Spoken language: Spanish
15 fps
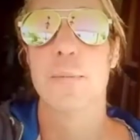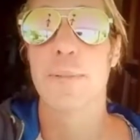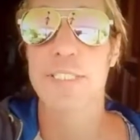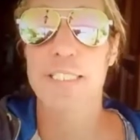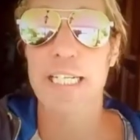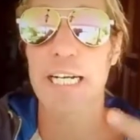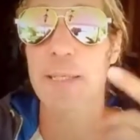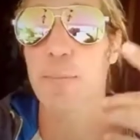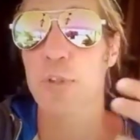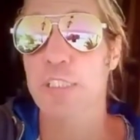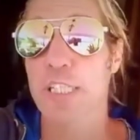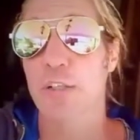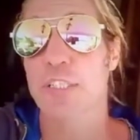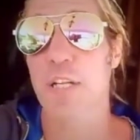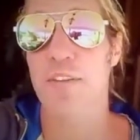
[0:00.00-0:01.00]
Y
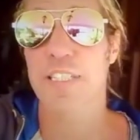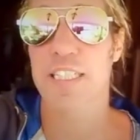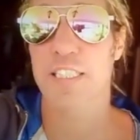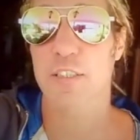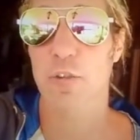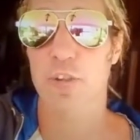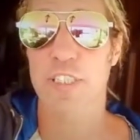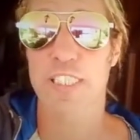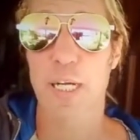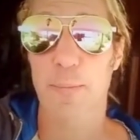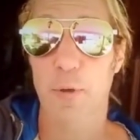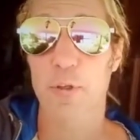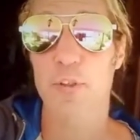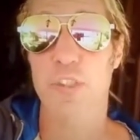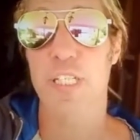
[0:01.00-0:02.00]
pensaremos que nos hace las cosas a
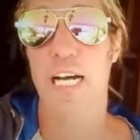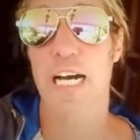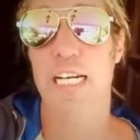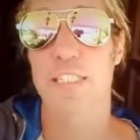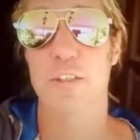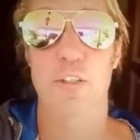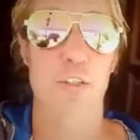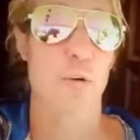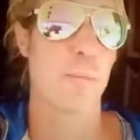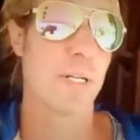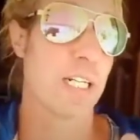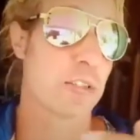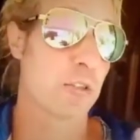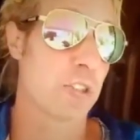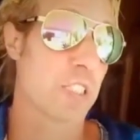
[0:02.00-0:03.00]
posta, que nos
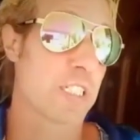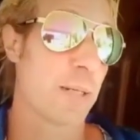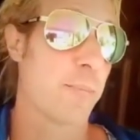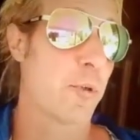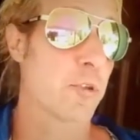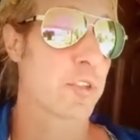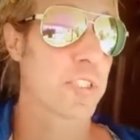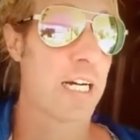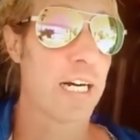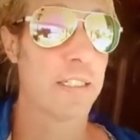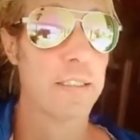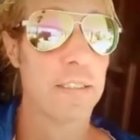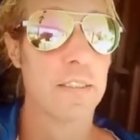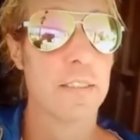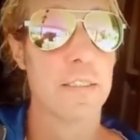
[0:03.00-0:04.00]
rompe las cosas a posta.